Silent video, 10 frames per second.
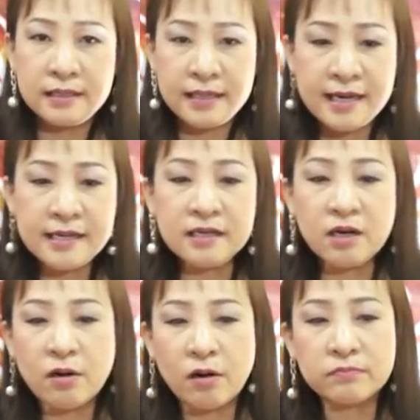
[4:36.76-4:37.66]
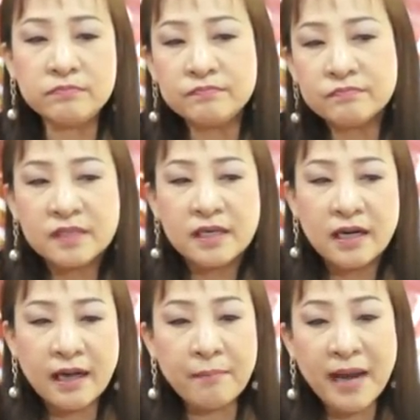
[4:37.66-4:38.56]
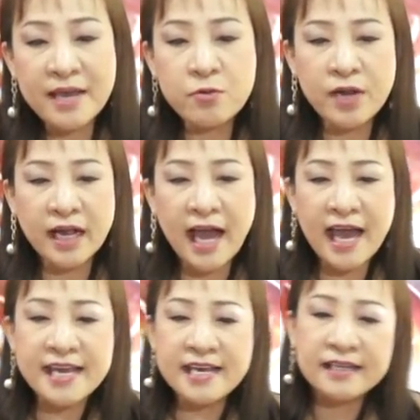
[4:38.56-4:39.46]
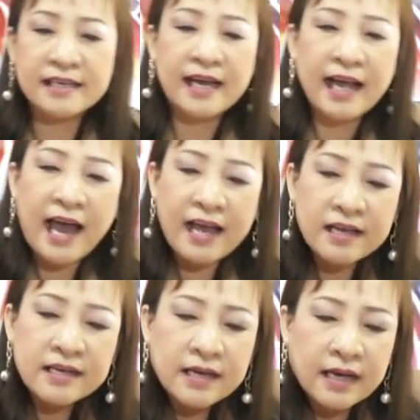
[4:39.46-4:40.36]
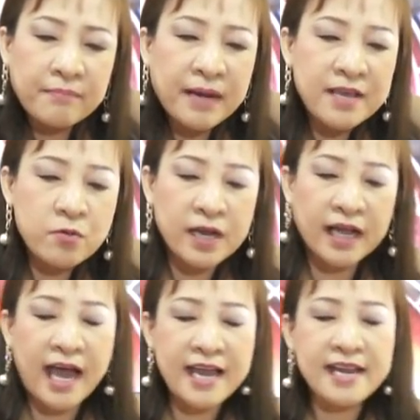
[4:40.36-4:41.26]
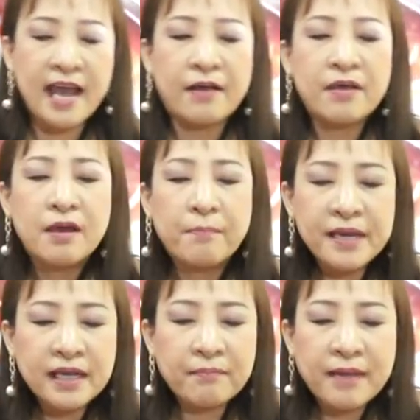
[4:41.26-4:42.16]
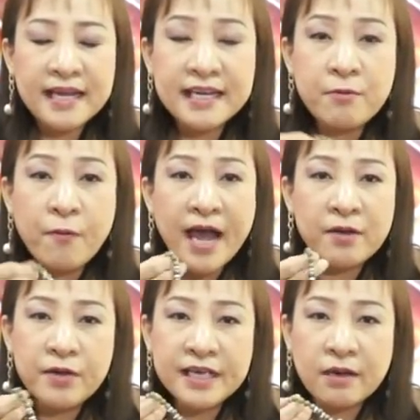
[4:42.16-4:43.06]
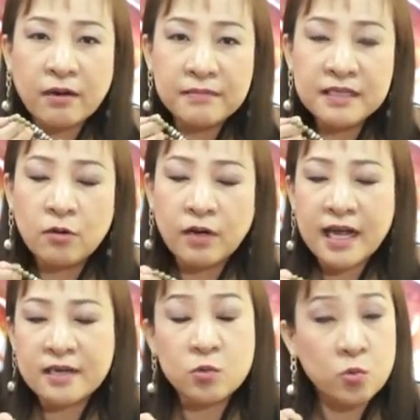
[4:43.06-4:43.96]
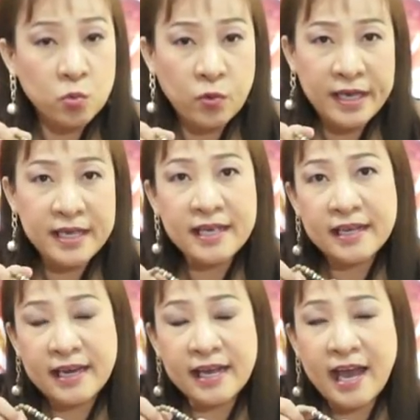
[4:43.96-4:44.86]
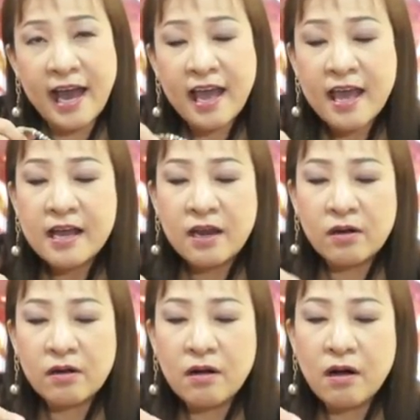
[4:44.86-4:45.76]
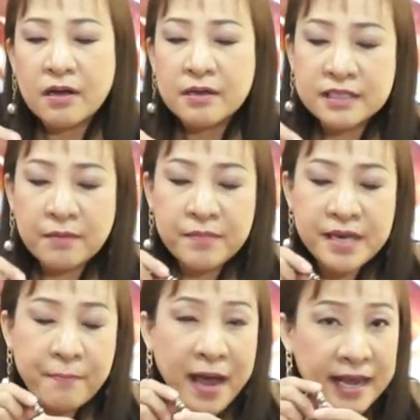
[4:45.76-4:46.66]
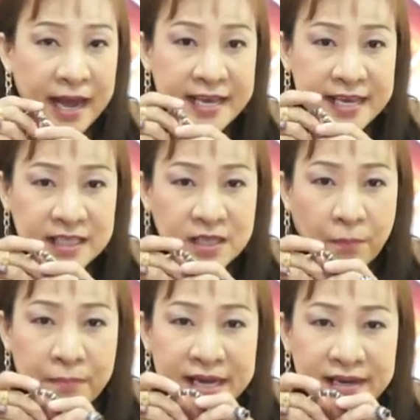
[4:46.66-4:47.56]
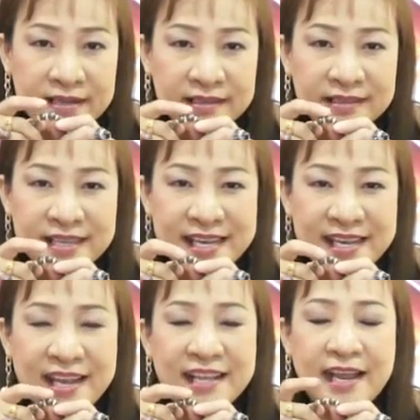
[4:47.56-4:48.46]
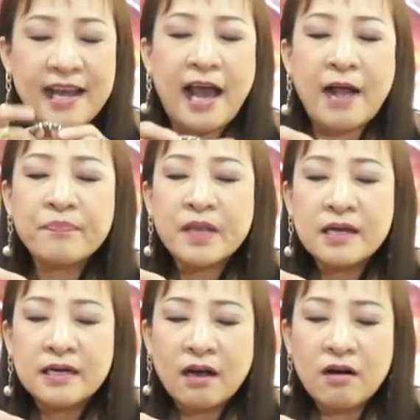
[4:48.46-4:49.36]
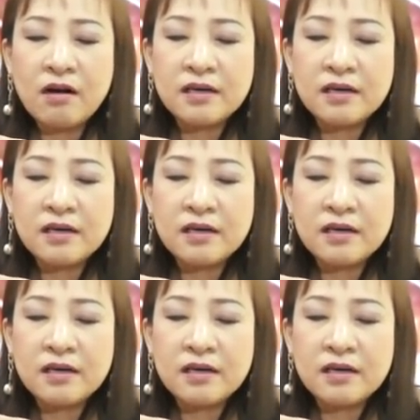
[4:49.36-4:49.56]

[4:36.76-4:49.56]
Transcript: ในเรื่องของกำไรยูนาไคนะคะกำไรยูนาไคเนี่ยเป็นกำไรที่ว่าด้วยเกี่ยวกับเรื่องของการถูกหวยนะคะแล้วก็ยังมีไพไลท์อีก 2 เม็ดนี่นะคะ ก็